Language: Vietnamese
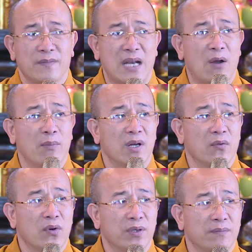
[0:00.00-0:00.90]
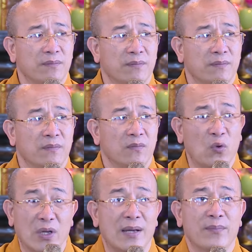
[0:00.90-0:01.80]
đạo mới là nguồn
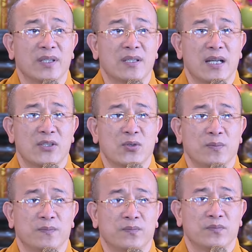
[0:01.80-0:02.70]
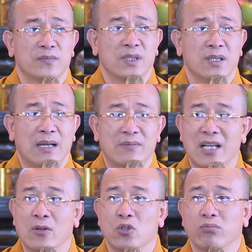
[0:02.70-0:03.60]
quý lắm đấy thưa đại chúng làm
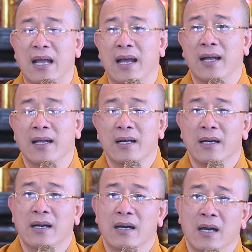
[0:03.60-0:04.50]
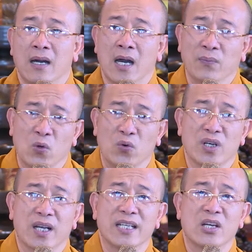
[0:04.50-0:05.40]
sao chúng ta hấp thụ
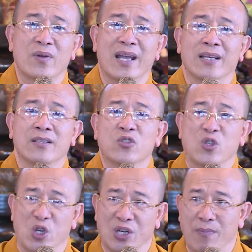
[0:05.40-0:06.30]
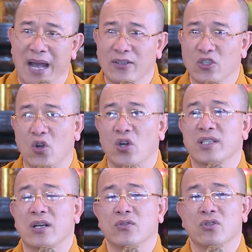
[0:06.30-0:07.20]
được cái điều này truyền bá cho con
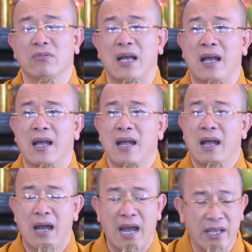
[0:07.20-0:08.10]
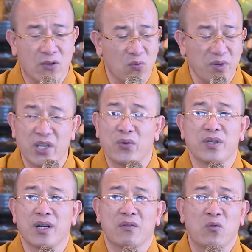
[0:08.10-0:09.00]
cháu chúng ta ai cũng hiểu
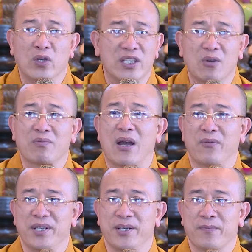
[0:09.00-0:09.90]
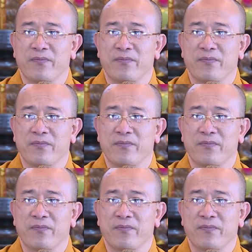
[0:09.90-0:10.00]
được quý trọng đạo lý